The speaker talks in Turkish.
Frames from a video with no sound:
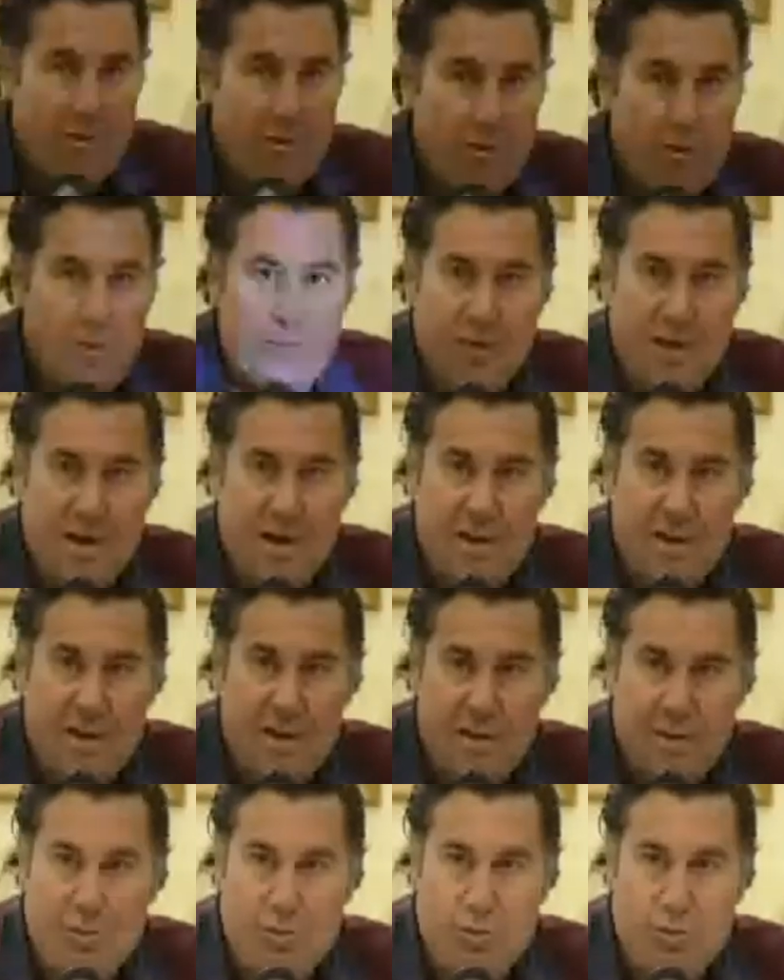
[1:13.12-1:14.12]
Örf ve
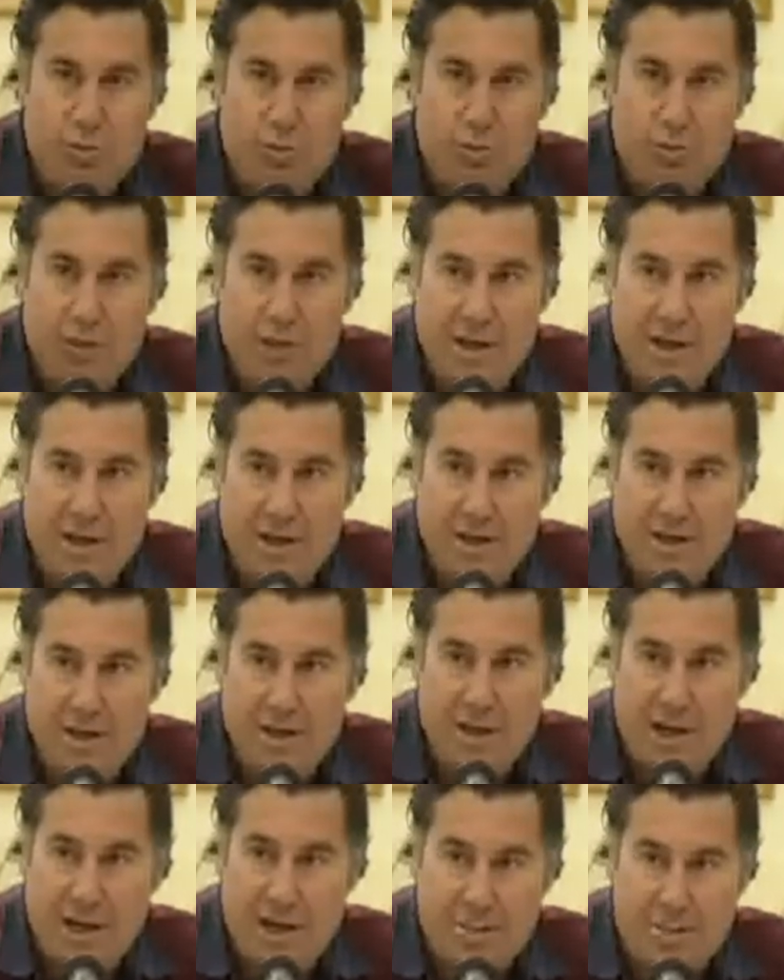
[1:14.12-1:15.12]
adetine, kültürüne
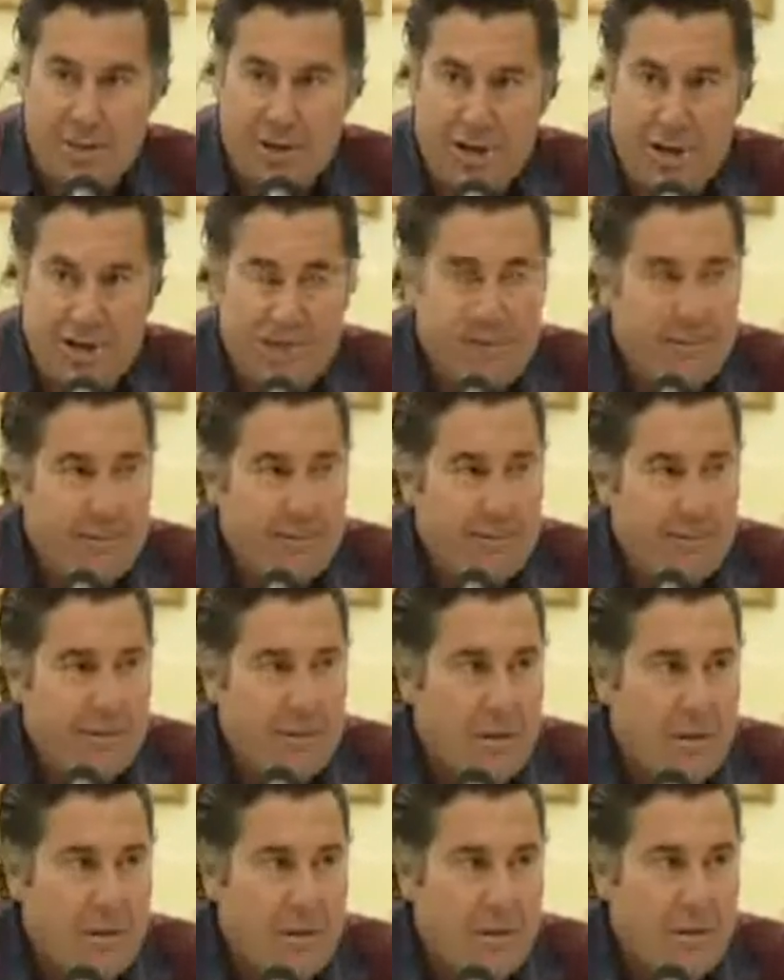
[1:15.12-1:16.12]
sahip çıkan,
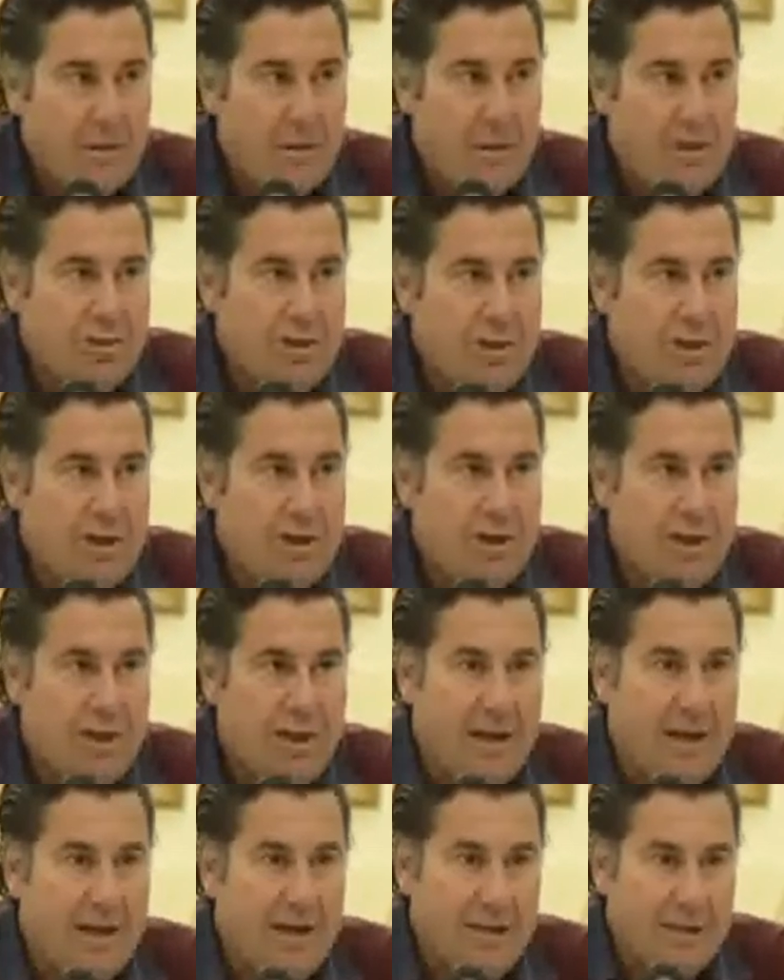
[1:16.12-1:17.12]

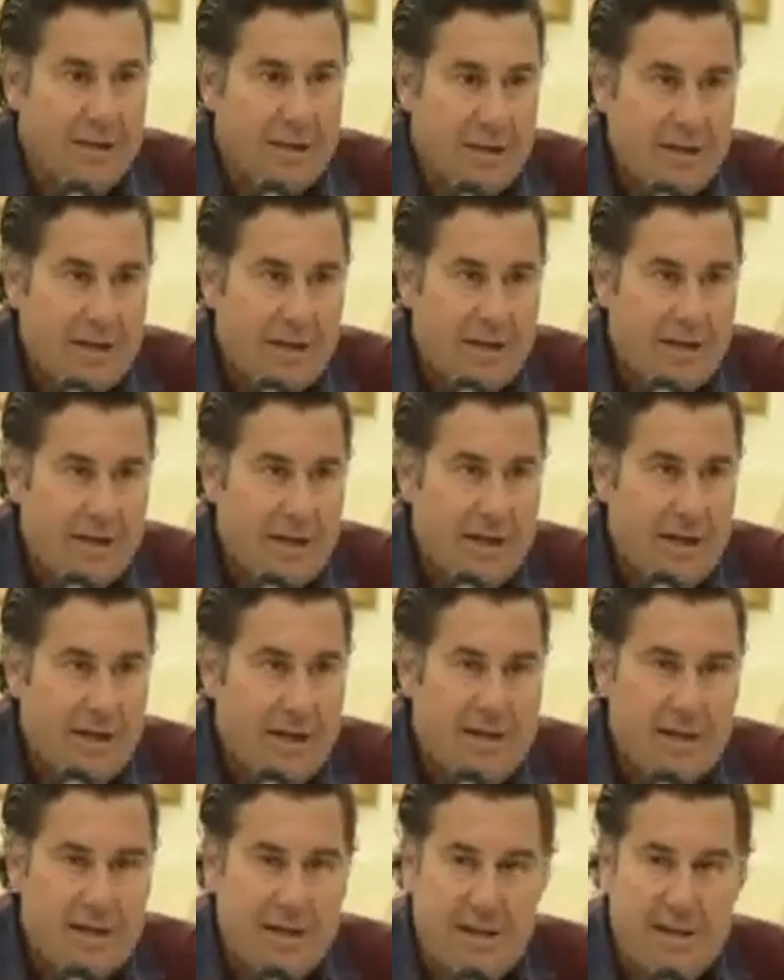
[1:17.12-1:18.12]
özellikle
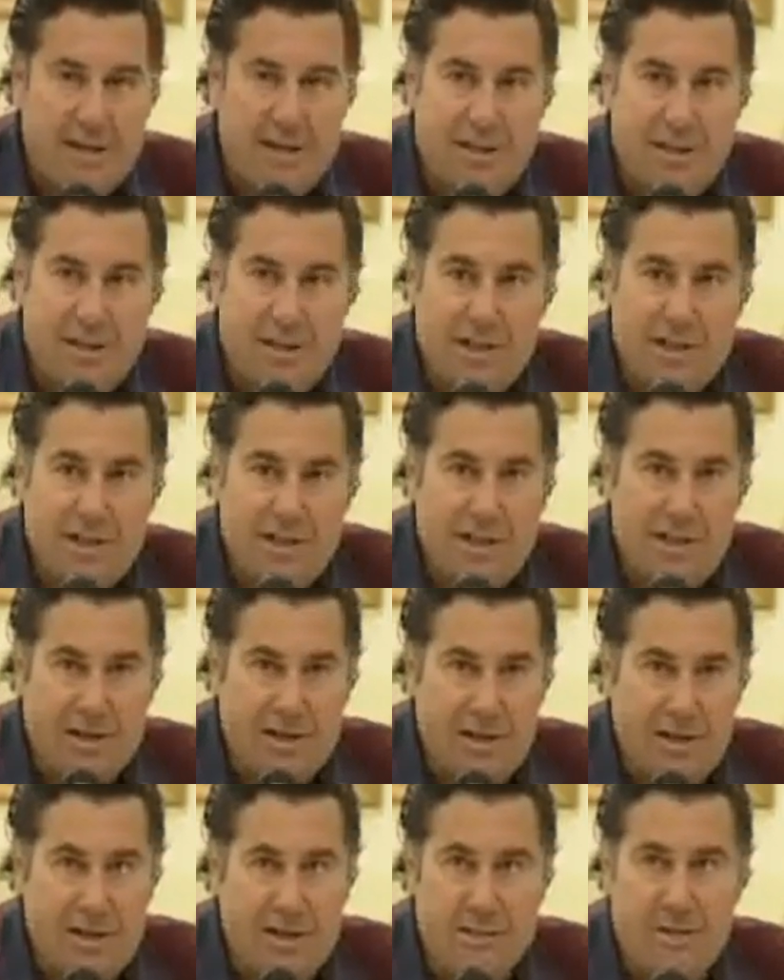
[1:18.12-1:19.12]
gelecek
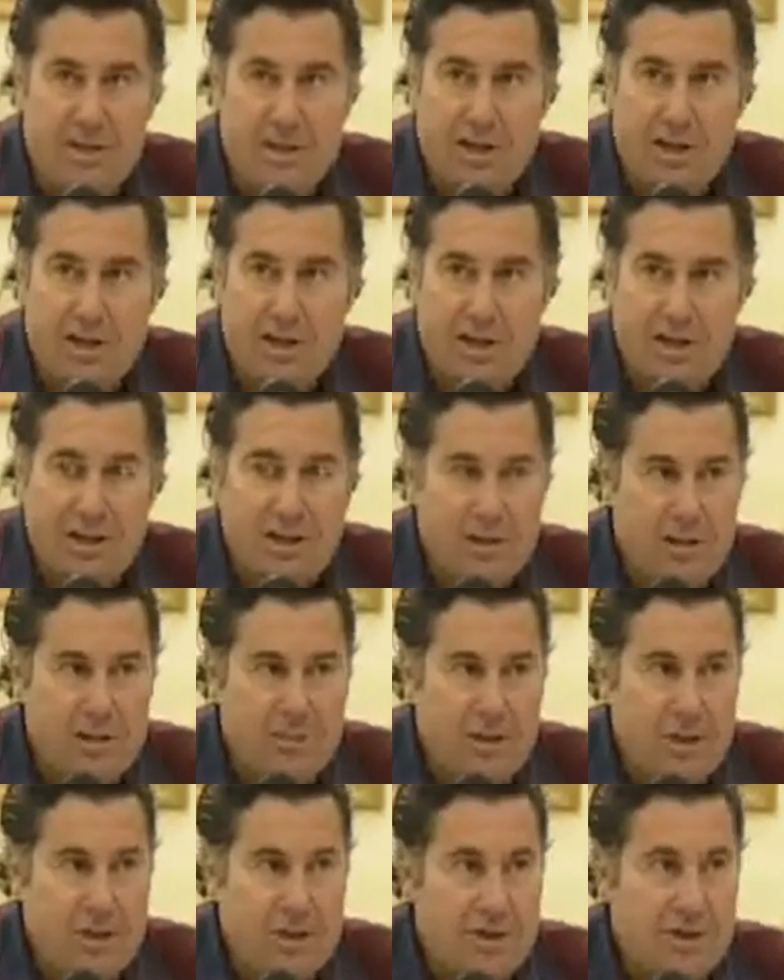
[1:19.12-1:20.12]
nesilleri iyi bir şekilde
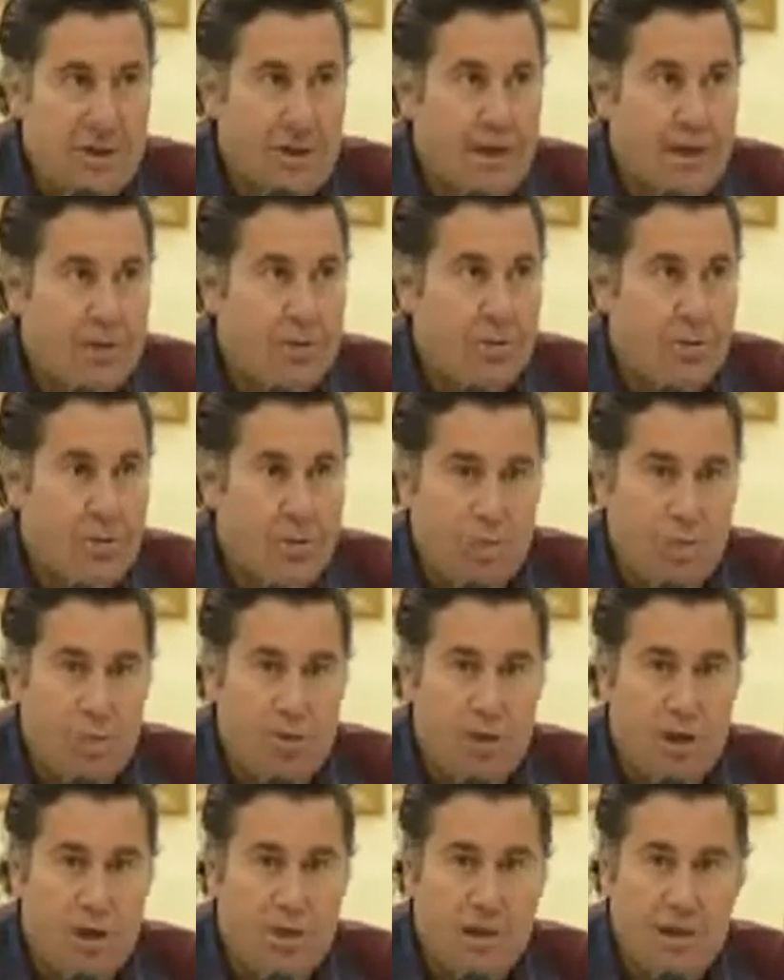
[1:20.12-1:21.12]
yetiştirmek için her türlü
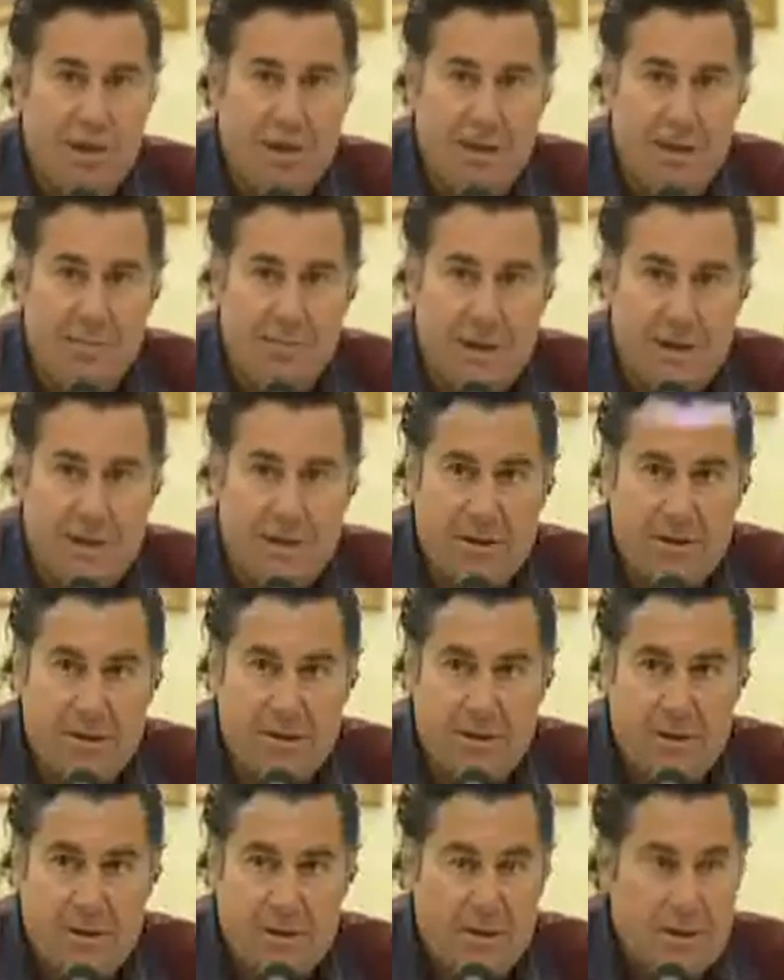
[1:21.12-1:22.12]
mücadeleyi yapan
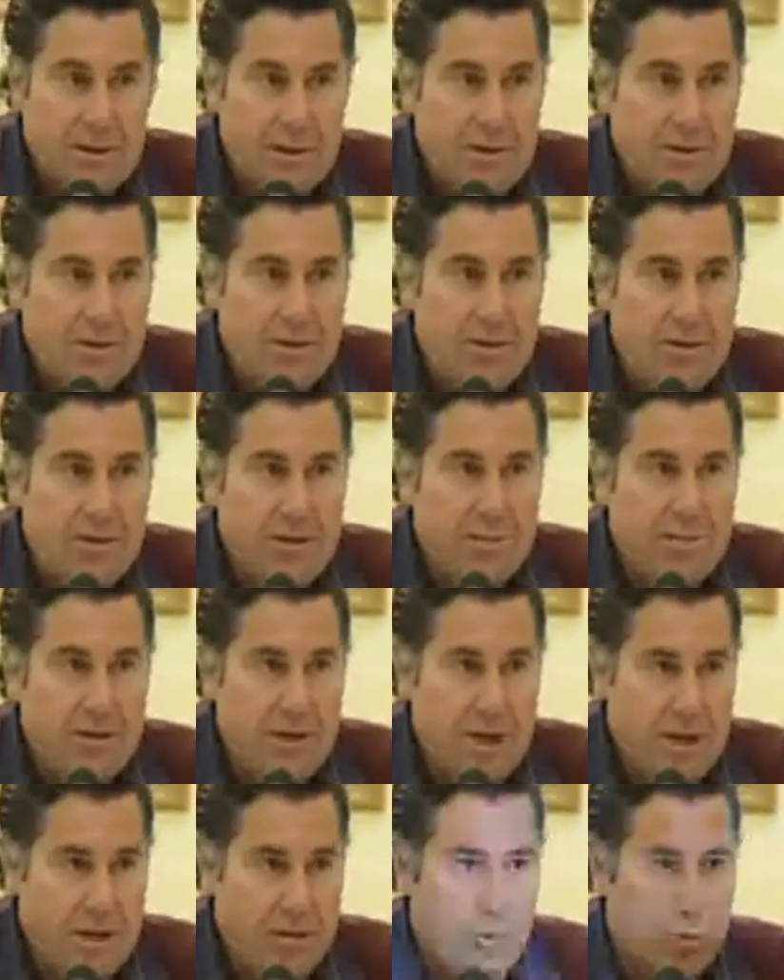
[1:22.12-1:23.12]
e,
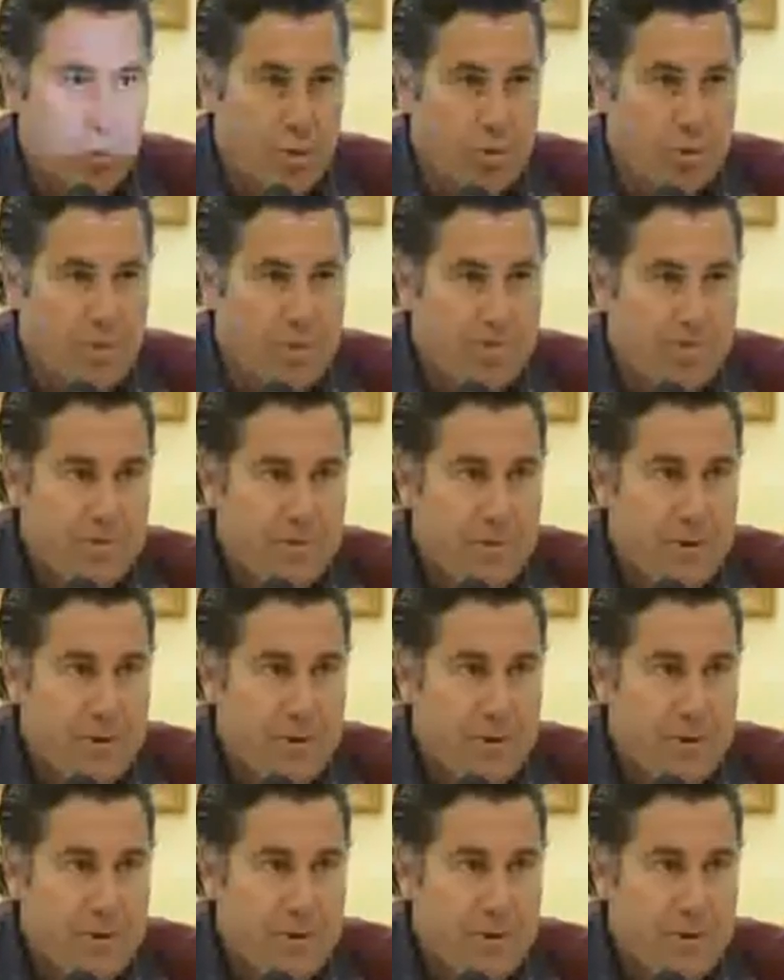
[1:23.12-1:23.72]
bir yer Bodrum.